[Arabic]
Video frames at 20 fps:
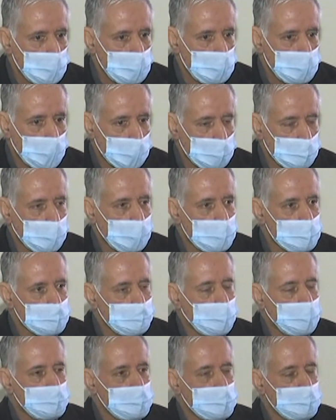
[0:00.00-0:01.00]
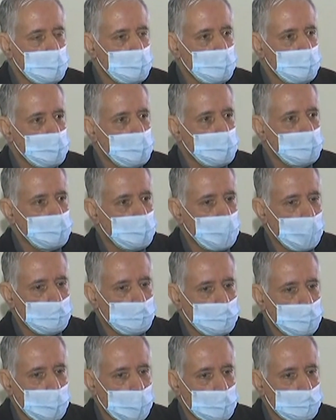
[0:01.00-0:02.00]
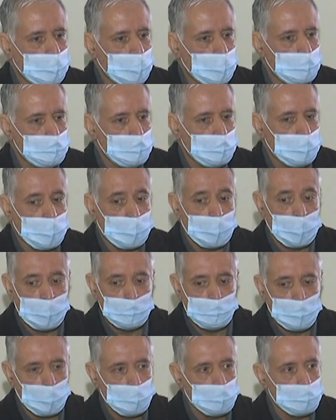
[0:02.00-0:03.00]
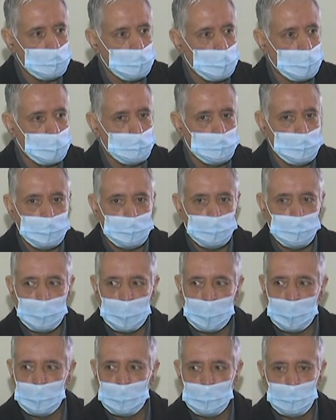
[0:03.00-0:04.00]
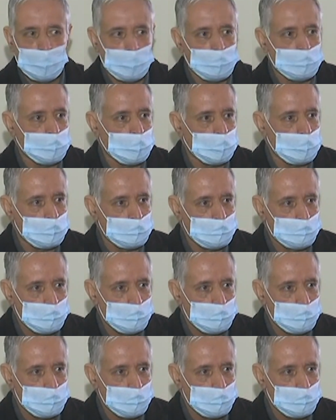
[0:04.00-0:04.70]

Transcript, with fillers: وقضينا 27 يوم والحمد لله رب العالمين الان بعود لبيته ولاهلي ولوطني